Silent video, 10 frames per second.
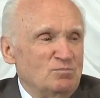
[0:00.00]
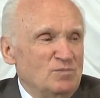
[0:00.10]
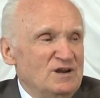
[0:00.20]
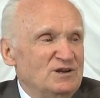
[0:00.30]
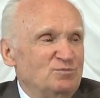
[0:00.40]

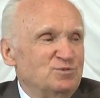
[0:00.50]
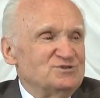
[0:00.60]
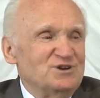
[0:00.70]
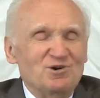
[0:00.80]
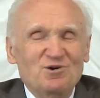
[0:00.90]
мыльных
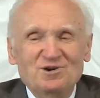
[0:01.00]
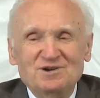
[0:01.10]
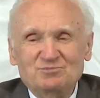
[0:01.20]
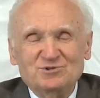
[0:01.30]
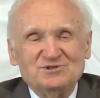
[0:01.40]

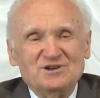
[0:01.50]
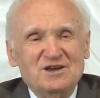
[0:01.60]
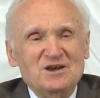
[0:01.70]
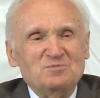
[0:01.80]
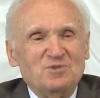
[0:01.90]
пузырей,
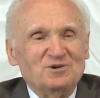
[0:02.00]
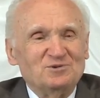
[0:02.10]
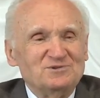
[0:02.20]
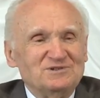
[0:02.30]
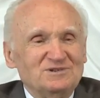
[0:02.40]
пузырей
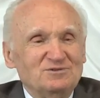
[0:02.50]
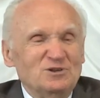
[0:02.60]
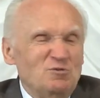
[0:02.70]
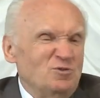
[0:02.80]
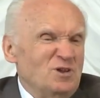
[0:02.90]
погрузит его,
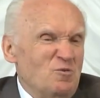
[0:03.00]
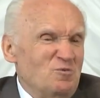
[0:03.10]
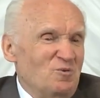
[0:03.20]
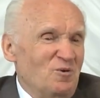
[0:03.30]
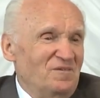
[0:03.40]
да куда
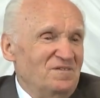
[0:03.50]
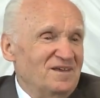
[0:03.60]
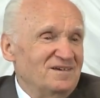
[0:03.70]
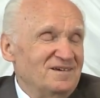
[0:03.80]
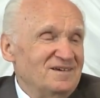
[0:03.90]

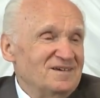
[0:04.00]
угодно.